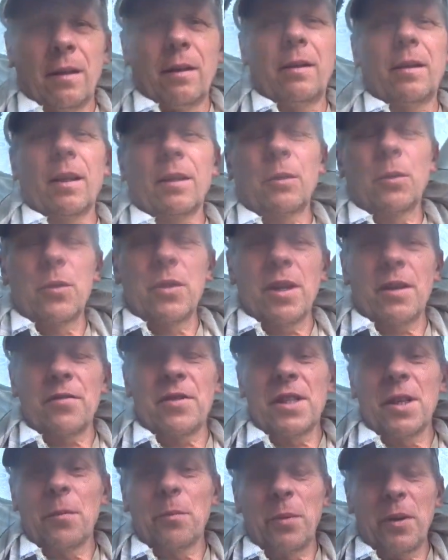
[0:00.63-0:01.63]
Итак, друзья,
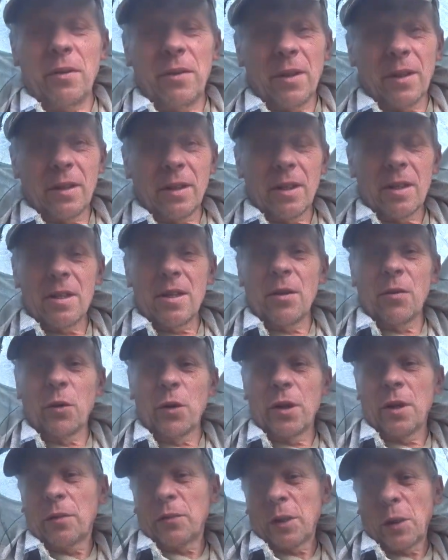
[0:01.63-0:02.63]
всем привет!
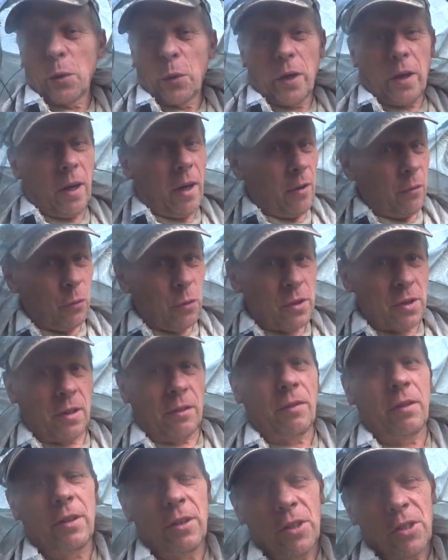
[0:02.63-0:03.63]
Сегодня 2 августа
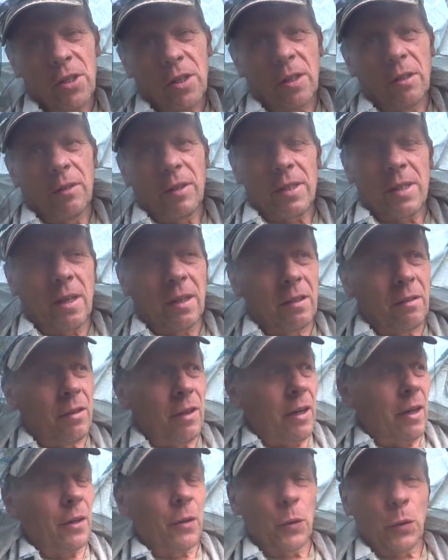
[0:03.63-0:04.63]
2020
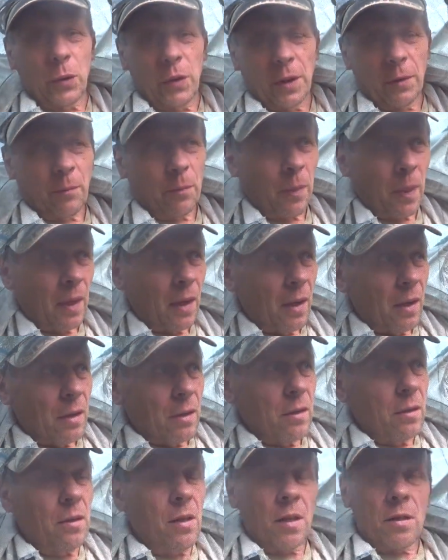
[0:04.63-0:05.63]
года.
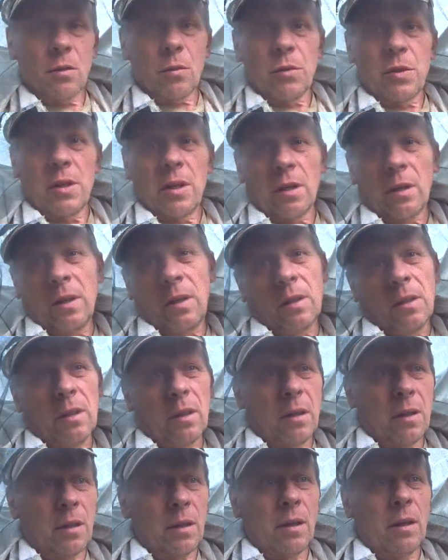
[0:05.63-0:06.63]
Сейчас, друзья,
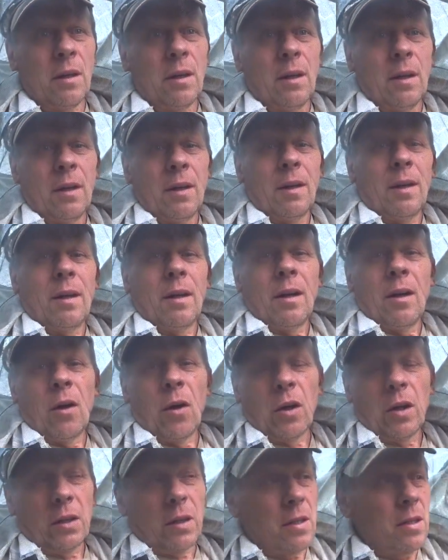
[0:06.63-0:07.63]
где-то
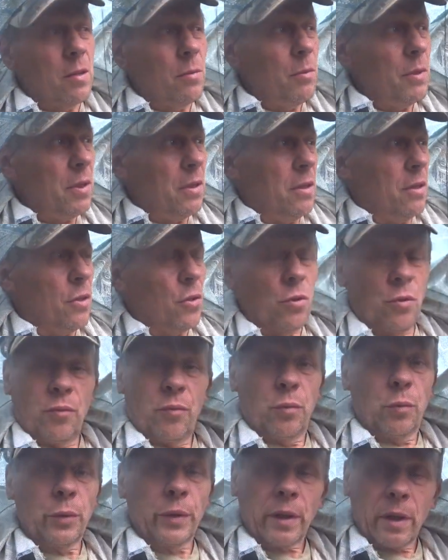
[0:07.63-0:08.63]
около 7
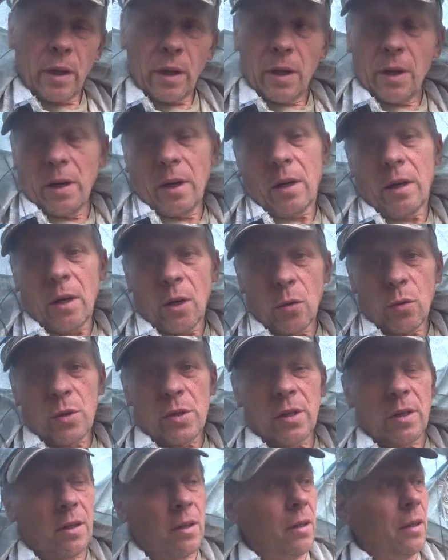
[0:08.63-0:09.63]
часов утра, а я
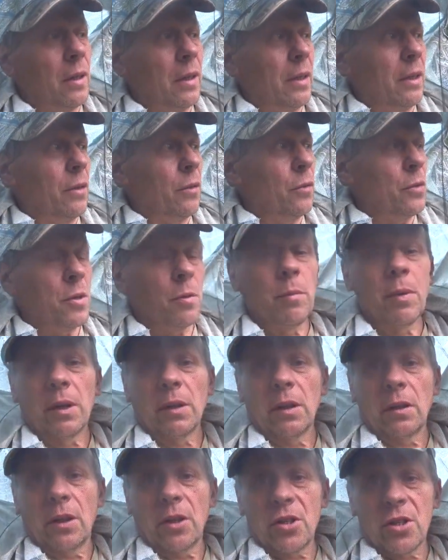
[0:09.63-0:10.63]
уже у себя
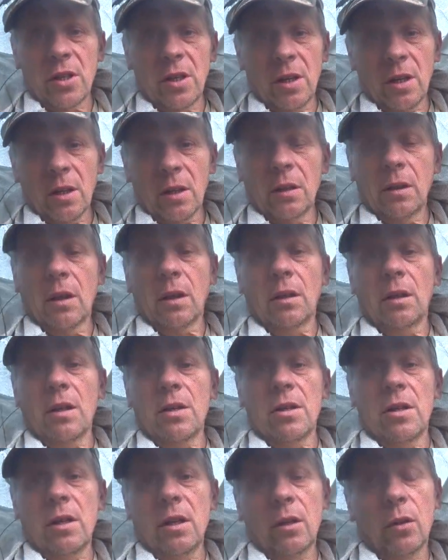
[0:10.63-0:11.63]
на тачке, на
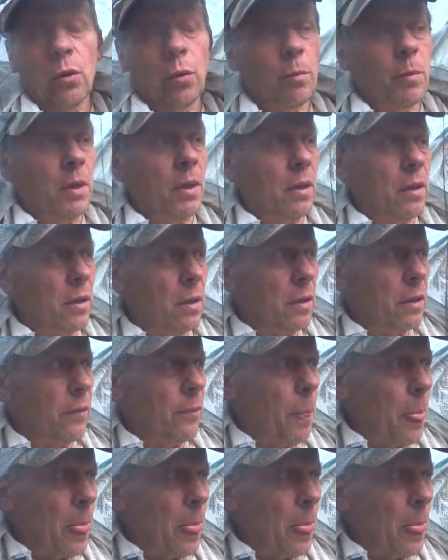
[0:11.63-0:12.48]
тачке номер один.